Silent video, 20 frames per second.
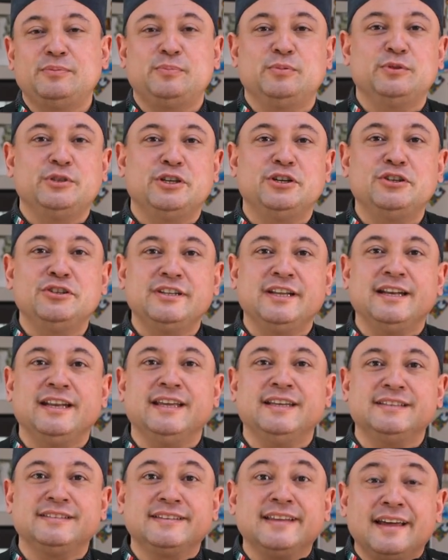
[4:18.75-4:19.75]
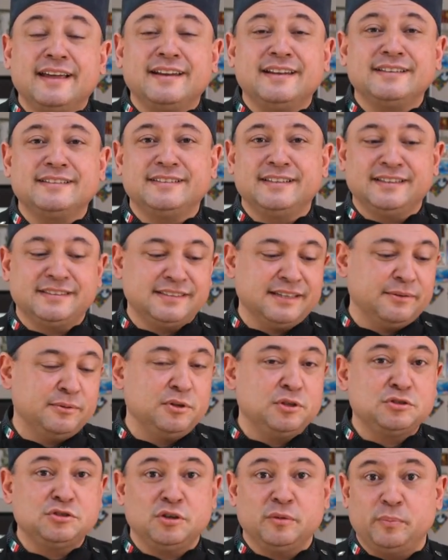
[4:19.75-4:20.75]
pudieron deleitar este
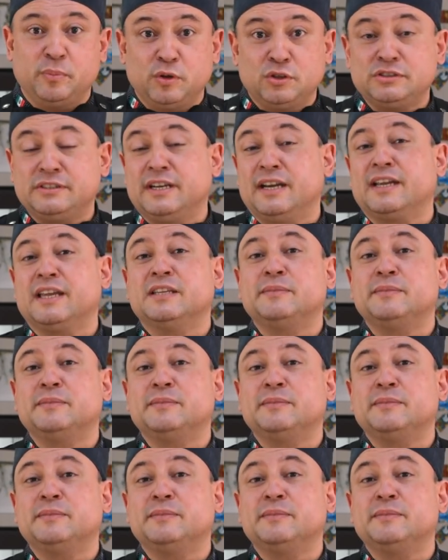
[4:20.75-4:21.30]
sabroso postre que